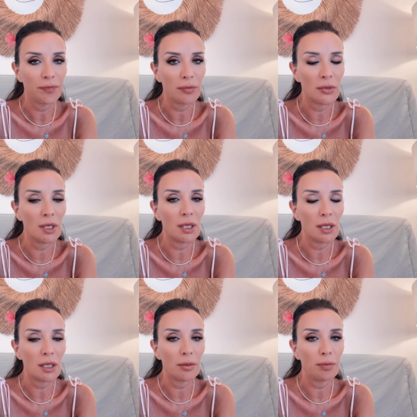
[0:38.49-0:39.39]
di
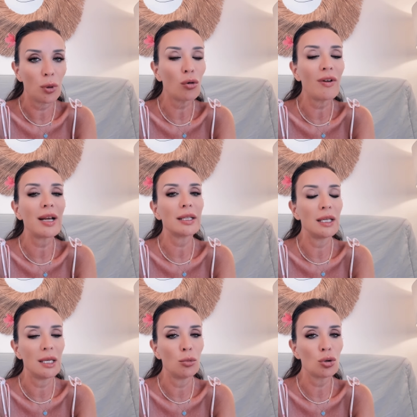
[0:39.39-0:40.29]
provare
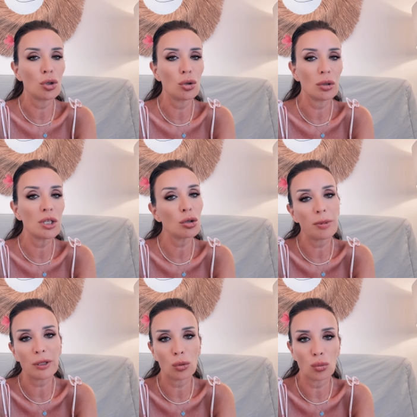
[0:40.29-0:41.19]
delle emozioni,
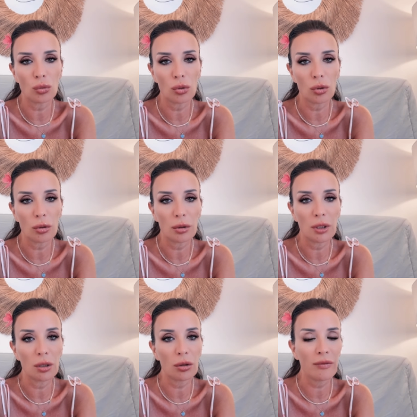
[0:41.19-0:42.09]
soprattutto
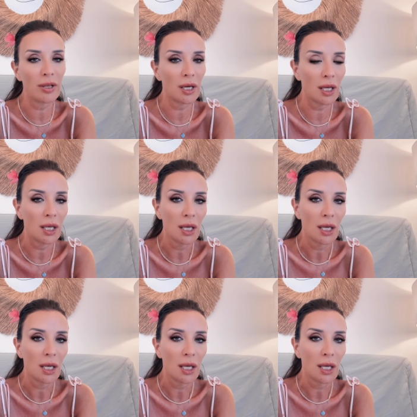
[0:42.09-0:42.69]
di non avere